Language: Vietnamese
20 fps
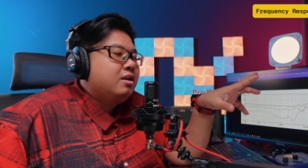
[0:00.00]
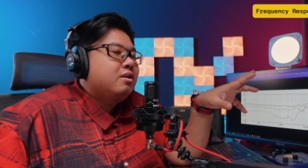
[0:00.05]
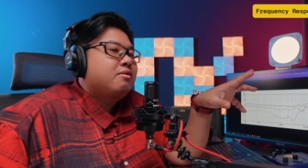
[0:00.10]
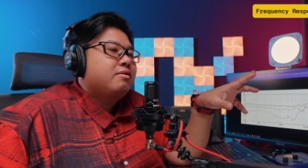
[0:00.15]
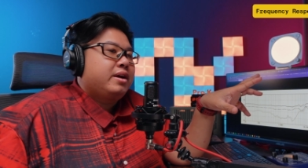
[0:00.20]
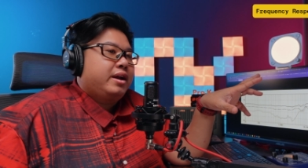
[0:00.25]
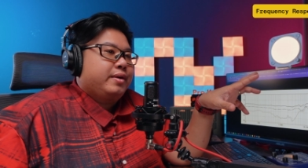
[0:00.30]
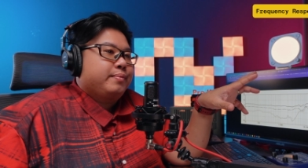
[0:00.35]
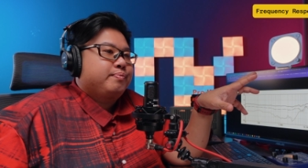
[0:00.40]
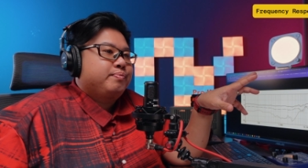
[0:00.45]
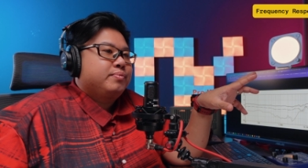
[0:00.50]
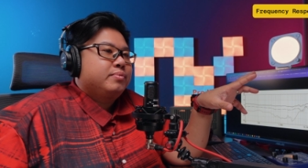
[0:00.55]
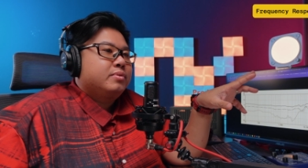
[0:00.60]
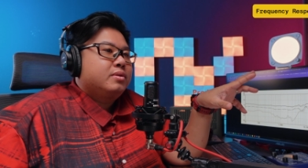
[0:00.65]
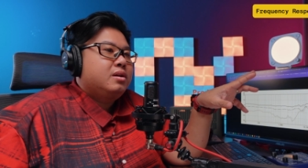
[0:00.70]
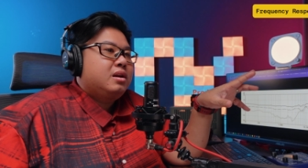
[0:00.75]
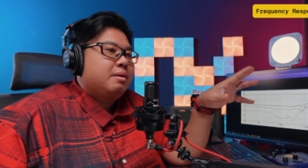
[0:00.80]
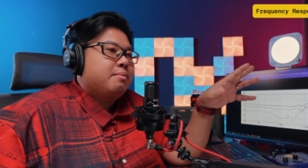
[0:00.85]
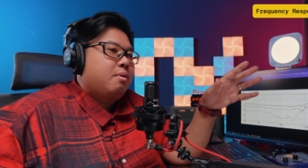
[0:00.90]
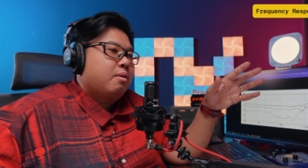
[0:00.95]
kHz
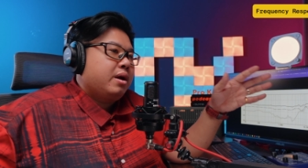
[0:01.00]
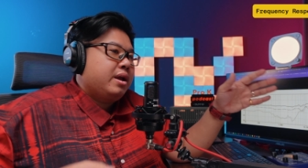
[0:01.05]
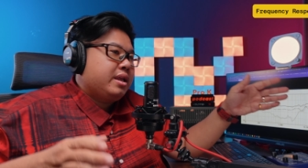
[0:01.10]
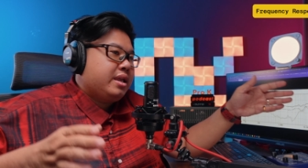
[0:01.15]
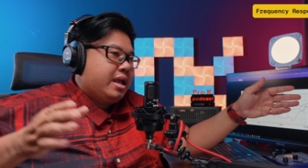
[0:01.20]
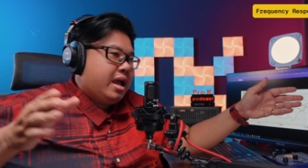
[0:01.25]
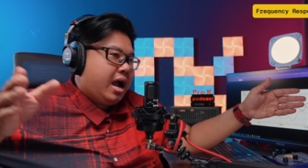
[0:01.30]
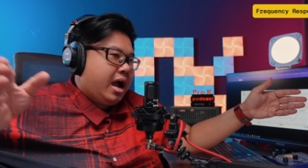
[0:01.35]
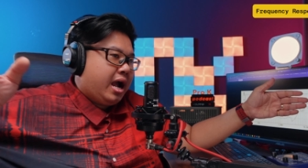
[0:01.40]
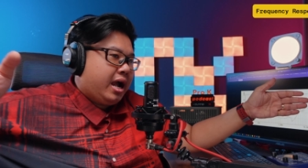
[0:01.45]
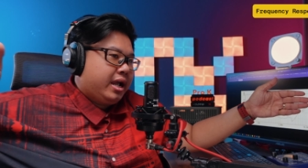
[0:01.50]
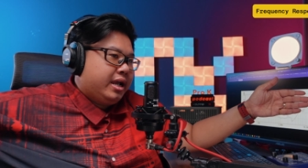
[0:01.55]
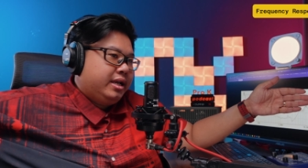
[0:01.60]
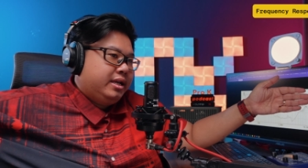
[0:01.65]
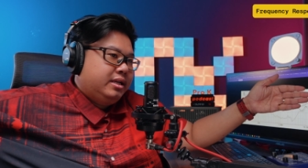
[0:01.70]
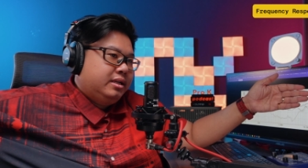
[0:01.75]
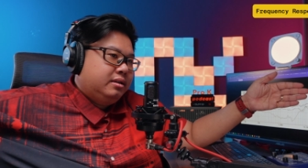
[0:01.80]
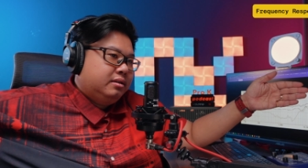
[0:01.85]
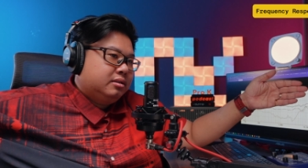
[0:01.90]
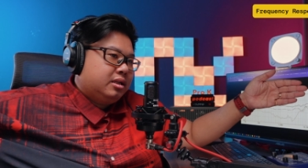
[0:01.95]
tức là một cái
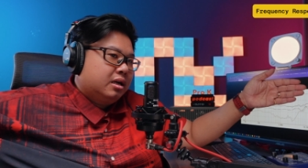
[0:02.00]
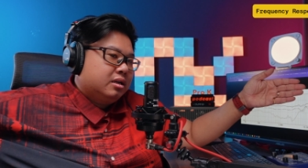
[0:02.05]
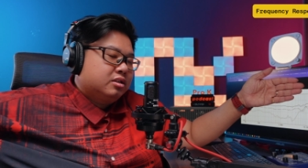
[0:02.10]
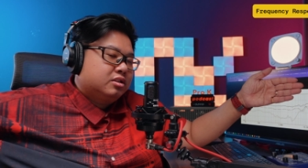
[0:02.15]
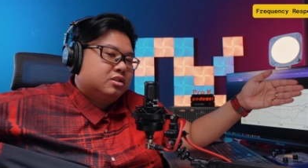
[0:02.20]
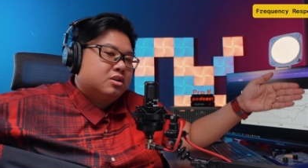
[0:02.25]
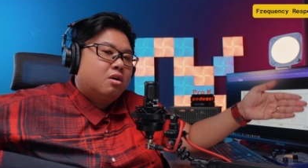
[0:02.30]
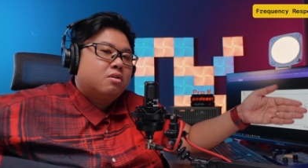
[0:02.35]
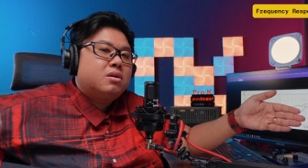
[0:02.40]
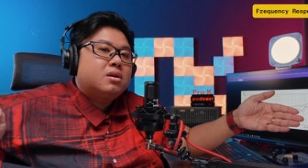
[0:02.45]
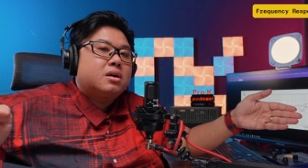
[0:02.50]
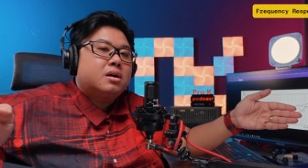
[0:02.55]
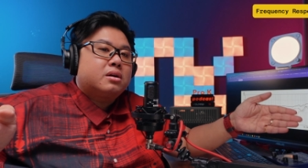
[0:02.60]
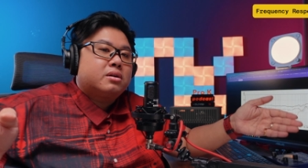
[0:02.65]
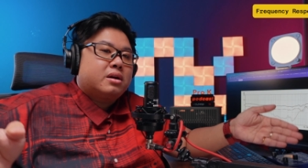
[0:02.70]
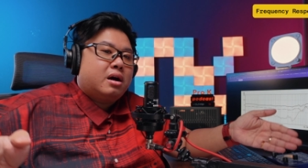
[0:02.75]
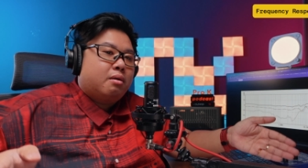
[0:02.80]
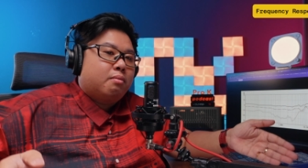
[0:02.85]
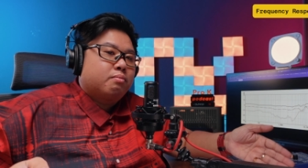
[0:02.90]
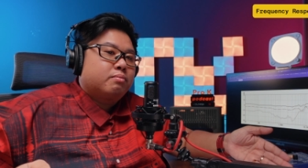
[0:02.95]
giải tần số rất
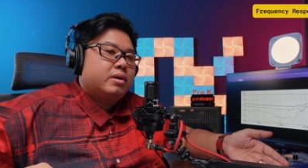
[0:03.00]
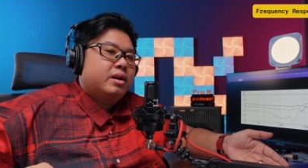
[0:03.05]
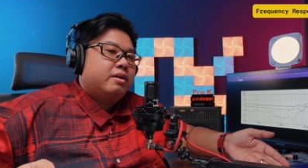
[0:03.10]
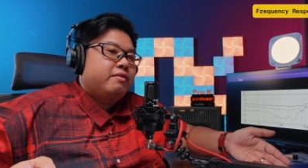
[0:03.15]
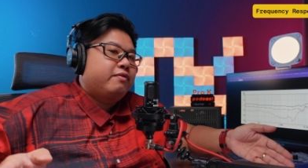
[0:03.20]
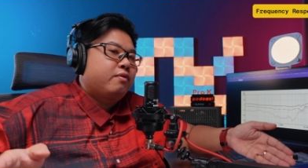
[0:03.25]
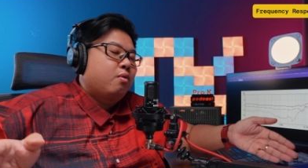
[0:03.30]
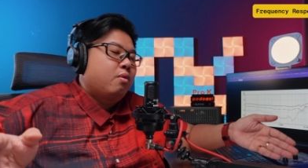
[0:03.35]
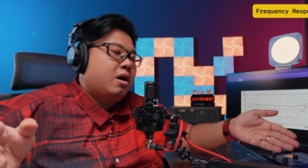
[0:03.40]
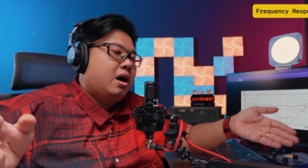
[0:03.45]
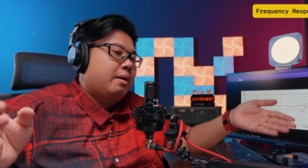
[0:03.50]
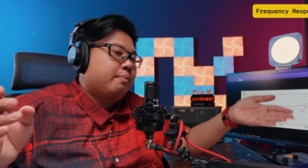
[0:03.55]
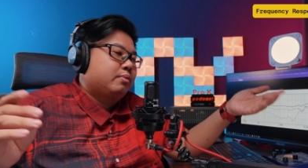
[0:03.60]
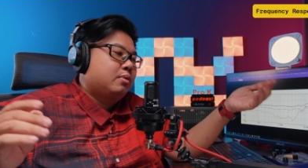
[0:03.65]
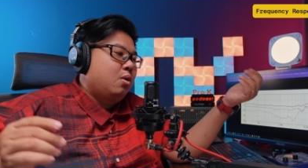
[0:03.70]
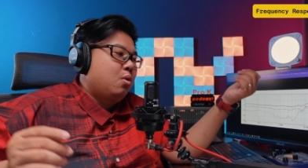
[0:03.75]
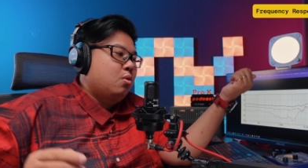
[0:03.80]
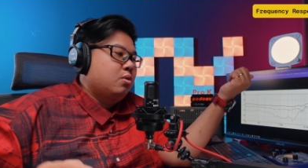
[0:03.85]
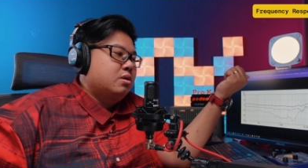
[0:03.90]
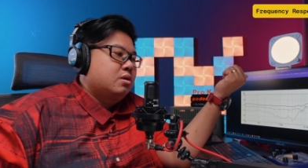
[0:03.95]
là rộng để nó phù
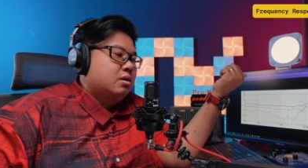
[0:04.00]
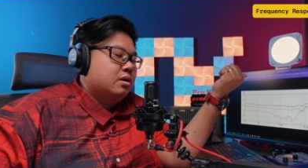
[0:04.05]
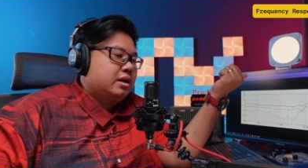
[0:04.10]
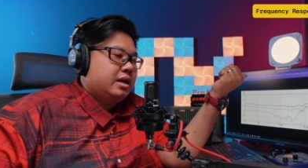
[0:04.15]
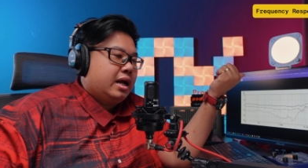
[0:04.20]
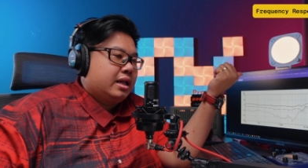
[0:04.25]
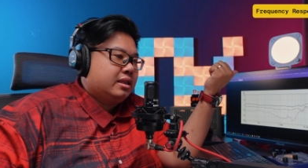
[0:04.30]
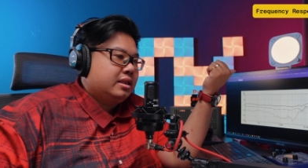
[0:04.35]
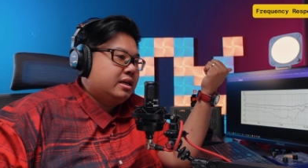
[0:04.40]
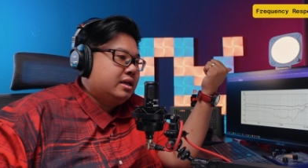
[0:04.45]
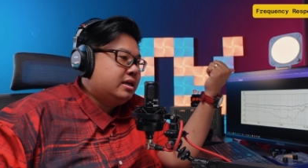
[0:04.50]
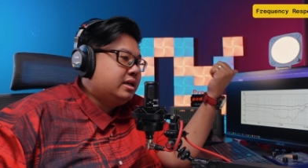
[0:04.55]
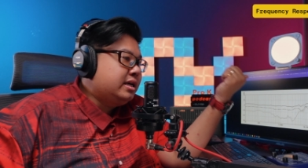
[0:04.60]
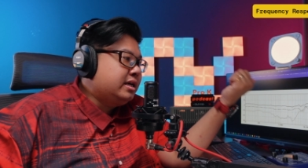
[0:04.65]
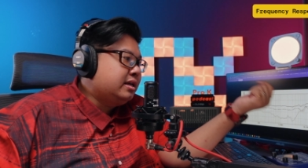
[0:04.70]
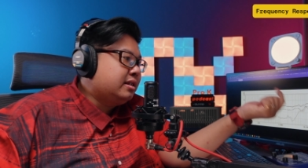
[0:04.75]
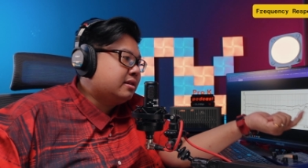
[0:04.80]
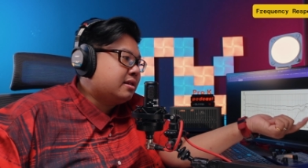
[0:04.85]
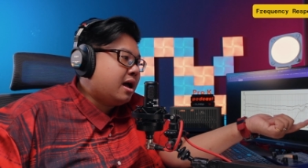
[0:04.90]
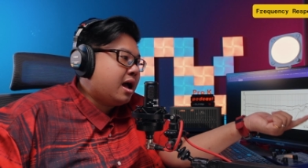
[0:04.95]
hợp thu được cả
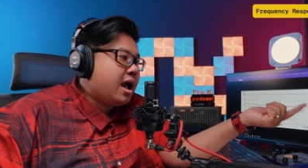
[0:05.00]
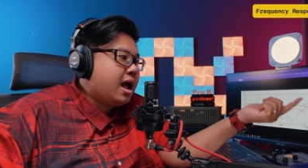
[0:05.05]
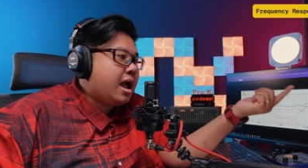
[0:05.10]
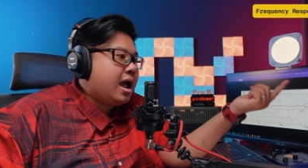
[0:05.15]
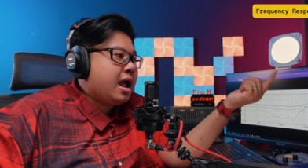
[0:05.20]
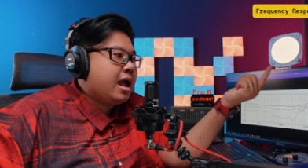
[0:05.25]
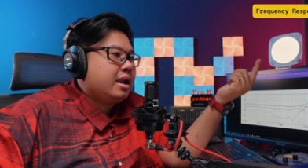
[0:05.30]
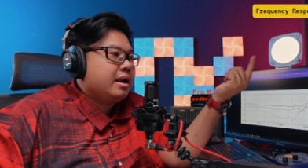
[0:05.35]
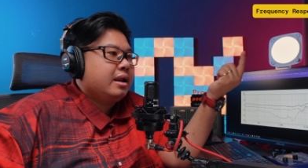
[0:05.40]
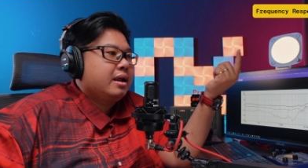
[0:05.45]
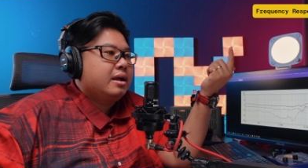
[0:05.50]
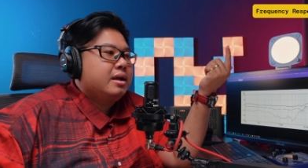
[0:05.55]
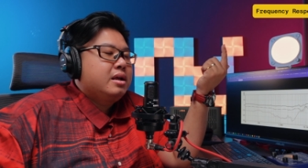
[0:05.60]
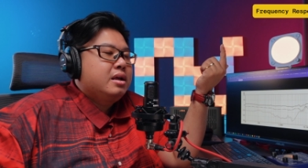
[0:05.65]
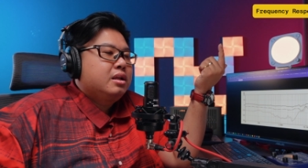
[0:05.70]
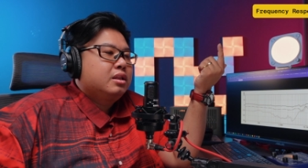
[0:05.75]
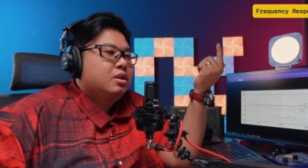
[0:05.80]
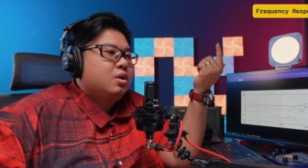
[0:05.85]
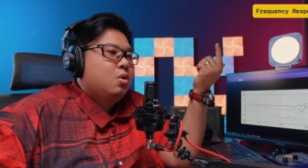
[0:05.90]
tiếng guitar nè